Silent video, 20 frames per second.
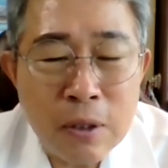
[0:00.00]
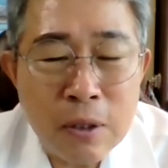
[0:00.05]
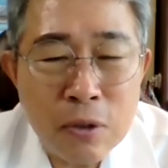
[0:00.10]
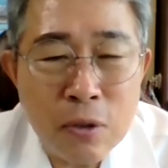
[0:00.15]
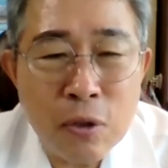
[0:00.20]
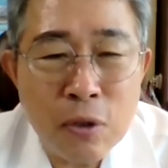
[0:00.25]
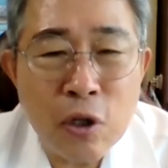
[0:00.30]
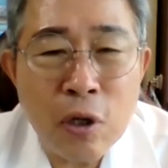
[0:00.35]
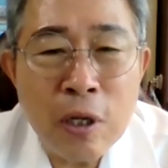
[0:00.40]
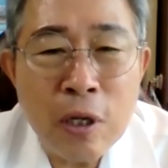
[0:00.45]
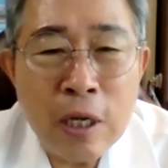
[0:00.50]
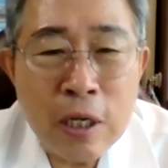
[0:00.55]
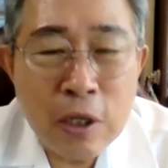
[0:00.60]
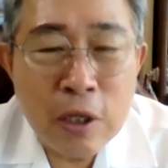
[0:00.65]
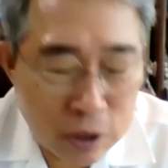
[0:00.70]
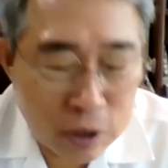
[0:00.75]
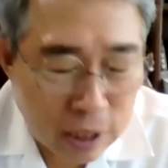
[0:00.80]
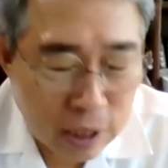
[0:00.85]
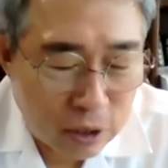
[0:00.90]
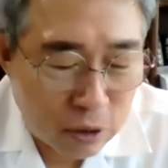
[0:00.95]
또
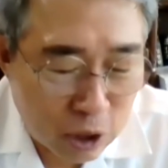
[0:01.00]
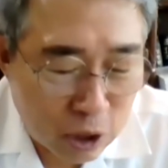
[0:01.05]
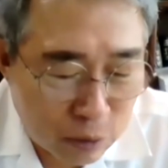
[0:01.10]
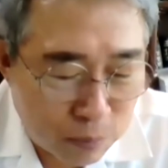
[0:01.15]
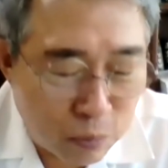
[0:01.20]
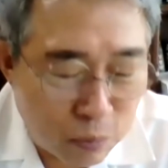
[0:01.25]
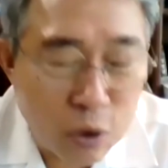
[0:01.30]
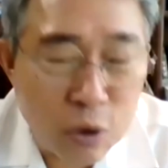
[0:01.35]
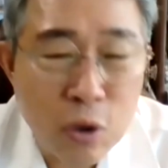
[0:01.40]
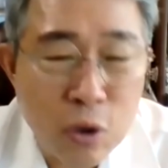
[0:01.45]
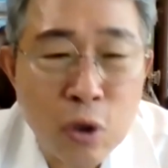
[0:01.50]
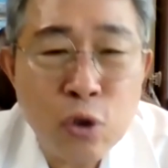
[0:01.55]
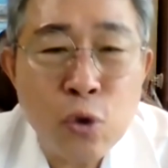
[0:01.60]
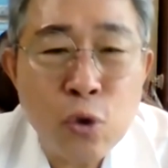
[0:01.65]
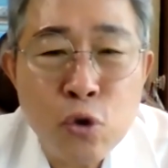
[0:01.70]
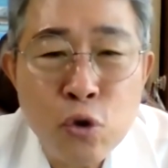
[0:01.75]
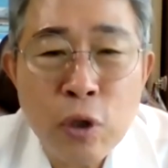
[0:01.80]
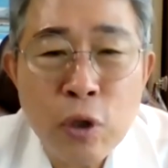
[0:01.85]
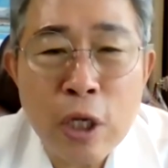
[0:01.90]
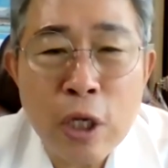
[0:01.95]
연세 드신 분은 더
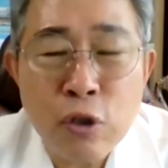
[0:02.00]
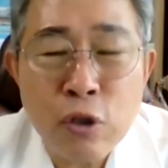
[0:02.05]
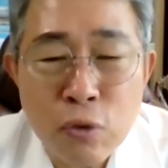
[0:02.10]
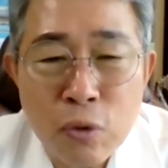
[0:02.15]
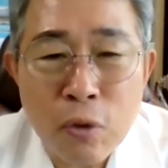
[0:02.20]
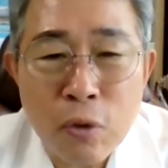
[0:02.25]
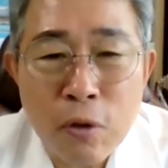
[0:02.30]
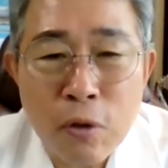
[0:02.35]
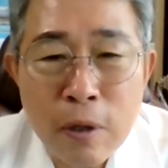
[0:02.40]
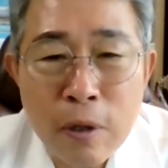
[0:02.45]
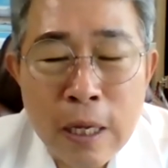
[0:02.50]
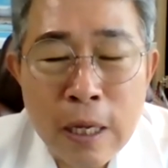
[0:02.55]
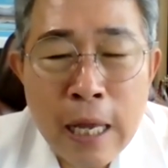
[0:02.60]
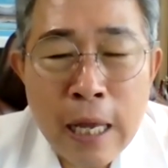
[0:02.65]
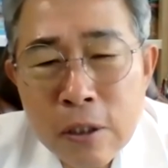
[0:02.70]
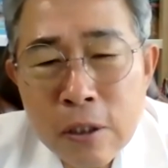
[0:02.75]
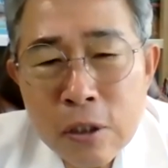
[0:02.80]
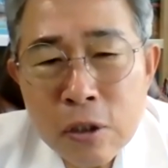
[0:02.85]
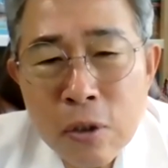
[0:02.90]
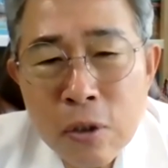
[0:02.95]
존중해주고
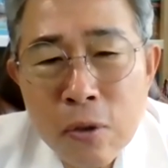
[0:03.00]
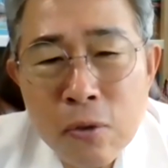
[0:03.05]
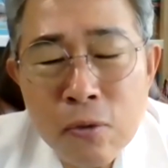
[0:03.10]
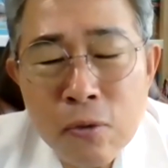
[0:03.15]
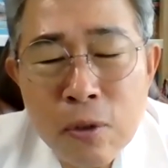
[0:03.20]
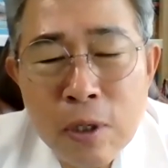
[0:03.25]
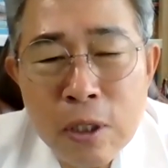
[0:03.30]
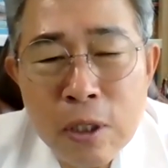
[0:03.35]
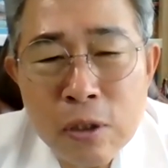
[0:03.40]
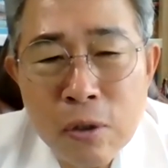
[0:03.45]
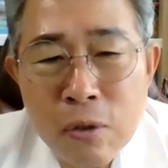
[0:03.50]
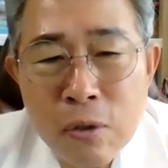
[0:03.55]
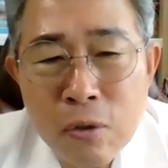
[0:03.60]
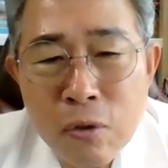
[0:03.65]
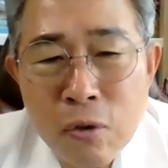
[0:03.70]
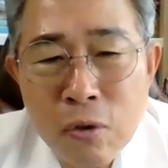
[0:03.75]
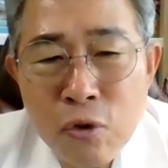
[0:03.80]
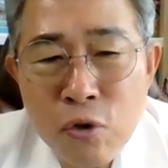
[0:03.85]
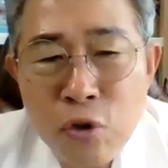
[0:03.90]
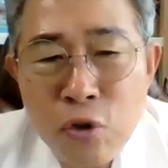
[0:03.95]
서로가
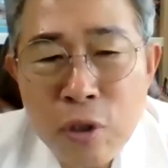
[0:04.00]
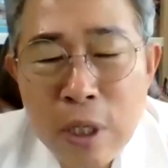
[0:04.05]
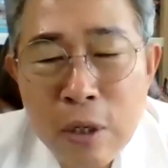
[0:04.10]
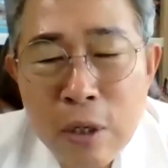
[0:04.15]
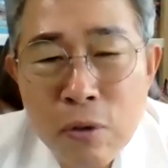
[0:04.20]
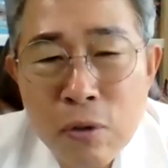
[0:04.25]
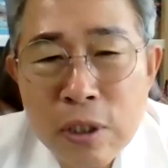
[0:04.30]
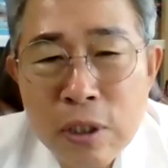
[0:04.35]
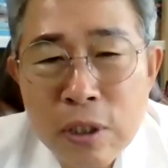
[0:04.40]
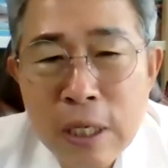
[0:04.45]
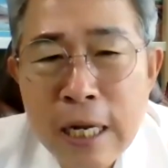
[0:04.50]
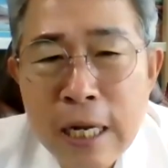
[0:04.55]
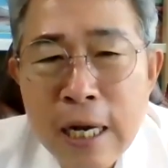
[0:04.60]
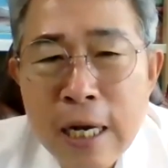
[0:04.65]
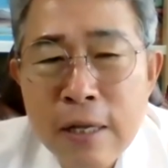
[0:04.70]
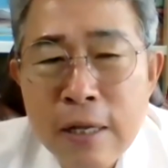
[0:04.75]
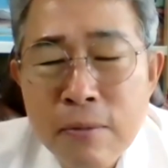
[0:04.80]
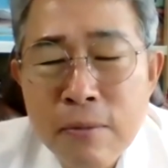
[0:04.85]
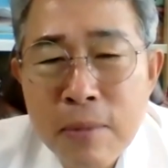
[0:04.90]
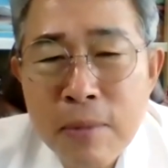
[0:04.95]
서로를 유일하고
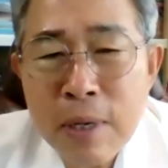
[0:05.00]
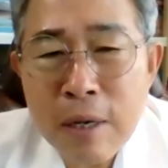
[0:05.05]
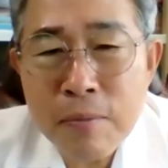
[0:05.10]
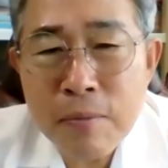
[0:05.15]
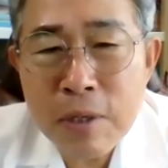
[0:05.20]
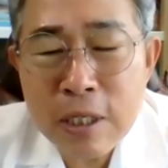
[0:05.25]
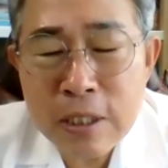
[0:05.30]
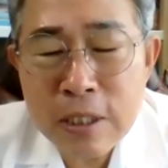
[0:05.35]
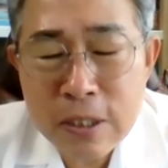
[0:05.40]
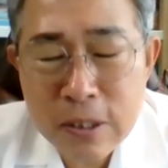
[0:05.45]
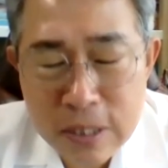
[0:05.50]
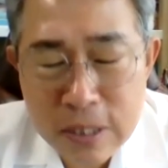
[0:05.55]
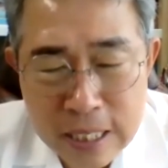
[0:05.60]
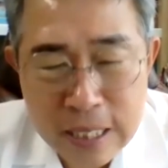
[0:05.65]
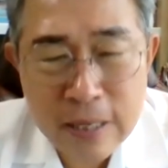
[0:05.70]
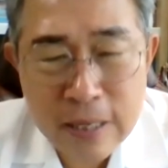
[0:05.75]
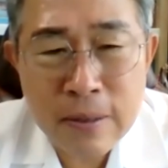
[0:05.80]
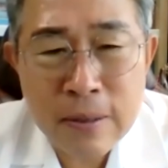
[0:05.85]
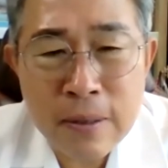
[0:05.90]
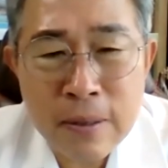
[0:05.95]
사랑하는 마음이 있어야
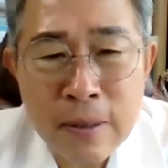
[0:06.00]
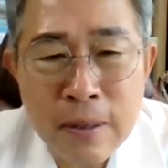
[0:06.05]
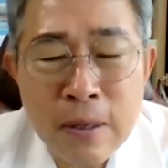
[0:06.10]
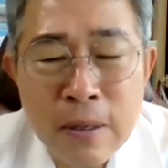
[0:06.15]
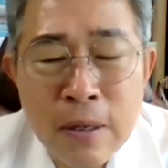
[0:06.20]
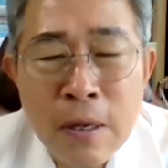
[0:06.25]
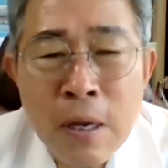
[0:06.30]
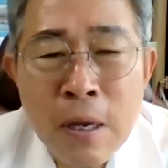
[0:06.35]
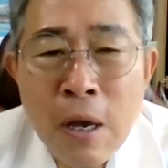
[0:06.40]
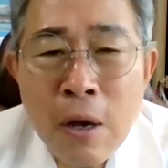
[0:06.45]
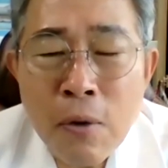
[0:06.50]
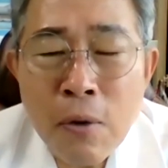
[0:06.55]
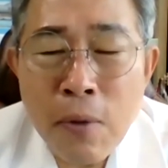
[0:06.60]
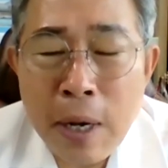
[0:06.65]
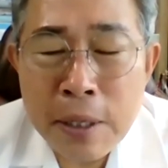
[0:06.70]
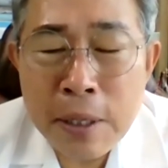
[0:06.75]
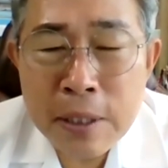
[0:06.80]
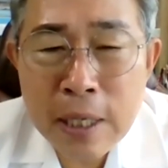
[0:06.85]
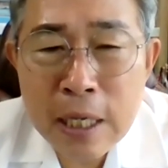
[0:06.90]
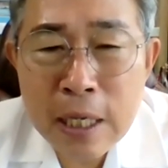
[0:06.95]
돼요.
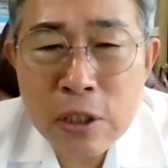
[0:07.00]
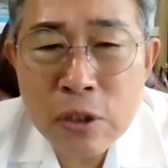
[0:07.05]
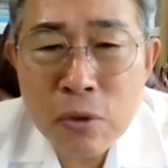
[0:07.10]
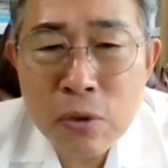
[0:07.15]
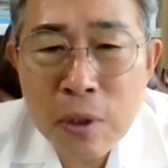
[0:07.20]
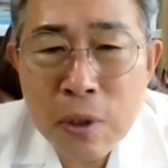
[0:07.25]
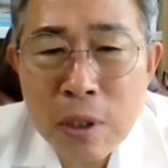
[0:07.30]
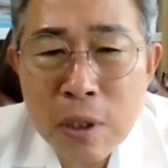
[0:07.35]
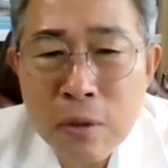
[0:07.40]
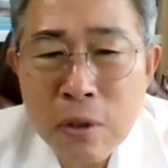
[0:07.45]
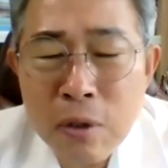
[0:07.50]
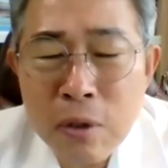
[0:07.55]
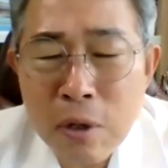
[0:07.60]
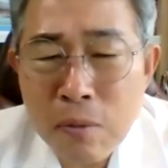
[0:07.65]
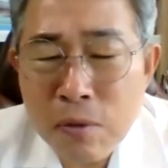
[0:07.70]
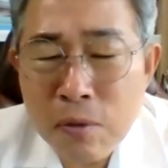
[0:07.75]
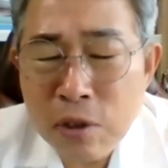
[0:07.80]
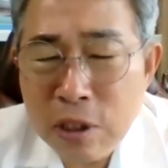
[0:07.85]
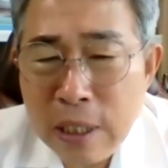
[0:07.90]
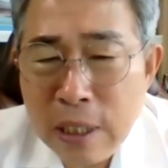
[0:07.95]
관계 속에도
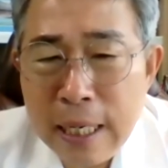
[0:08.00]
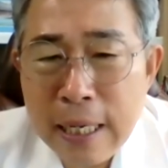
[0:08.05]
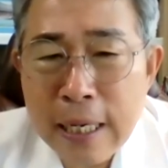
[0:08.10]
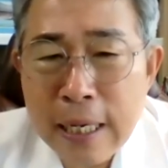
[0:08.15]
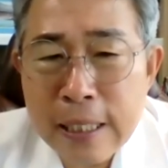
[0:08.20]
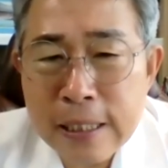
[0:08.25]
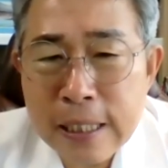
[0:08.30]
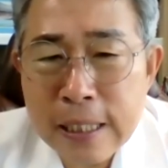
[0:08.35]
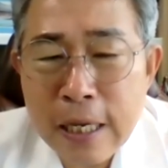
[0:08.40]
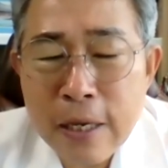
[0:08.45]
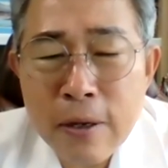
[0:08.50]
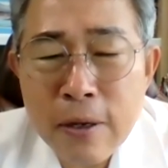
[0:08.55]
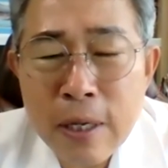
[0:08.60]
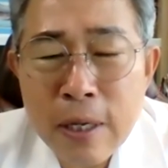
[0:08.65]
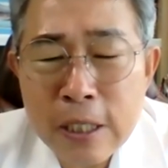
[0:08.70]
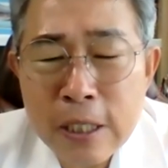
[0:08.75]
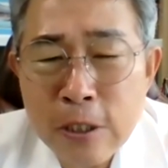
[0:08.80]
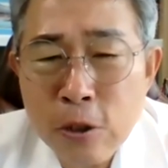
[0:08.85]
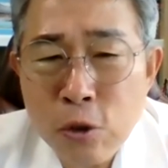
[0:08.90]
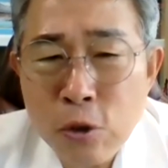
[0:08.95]
여러분 신뢰가
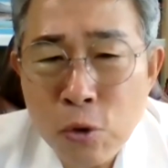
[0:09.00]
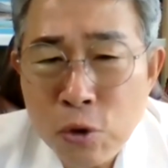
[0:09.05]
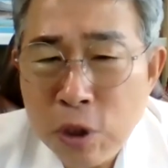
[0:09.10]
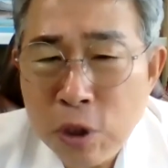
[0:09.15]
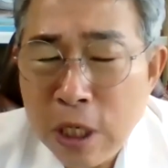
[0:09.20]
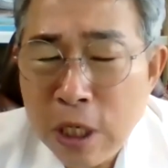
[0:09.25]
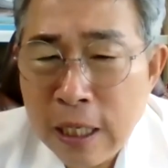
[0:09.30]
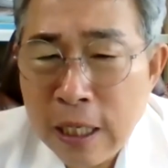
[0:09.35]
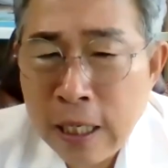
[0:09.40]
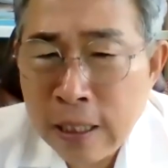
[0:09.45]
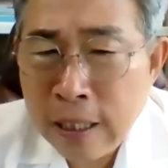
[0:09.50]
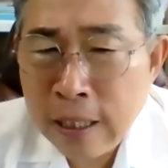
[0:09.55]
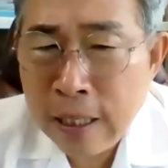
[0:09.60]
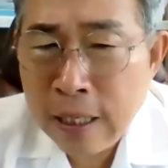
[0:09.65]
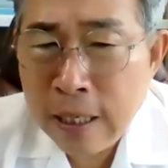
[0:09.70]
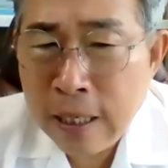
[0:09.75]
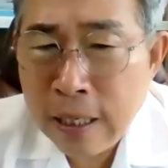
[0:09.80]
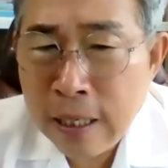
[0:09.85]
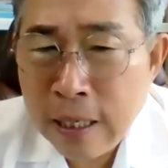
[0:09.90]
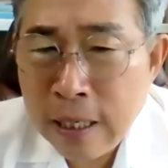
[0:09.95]
쌓여야지 조직이
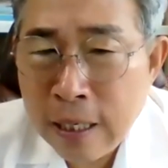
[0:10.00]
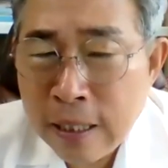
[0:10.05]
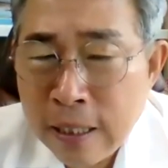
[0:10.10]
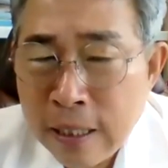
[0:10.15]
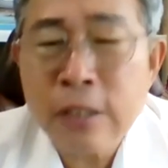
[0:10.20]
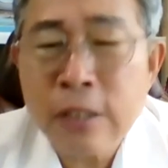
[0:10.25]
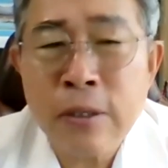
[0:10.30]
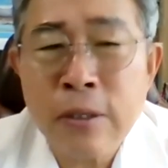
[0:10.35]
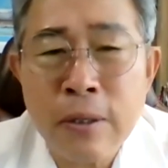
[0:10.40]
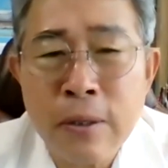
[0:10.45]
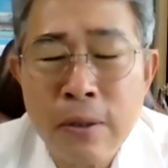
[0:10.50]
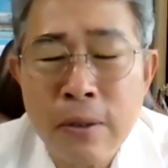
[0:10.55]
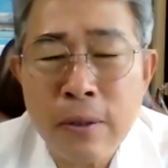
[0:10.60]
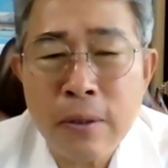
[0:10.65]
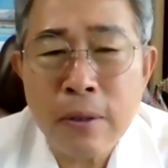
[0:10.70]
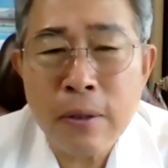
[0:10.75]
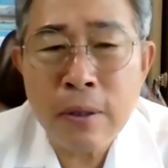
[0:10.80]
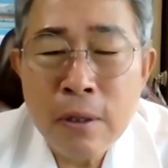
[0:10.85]
탄탄해져요.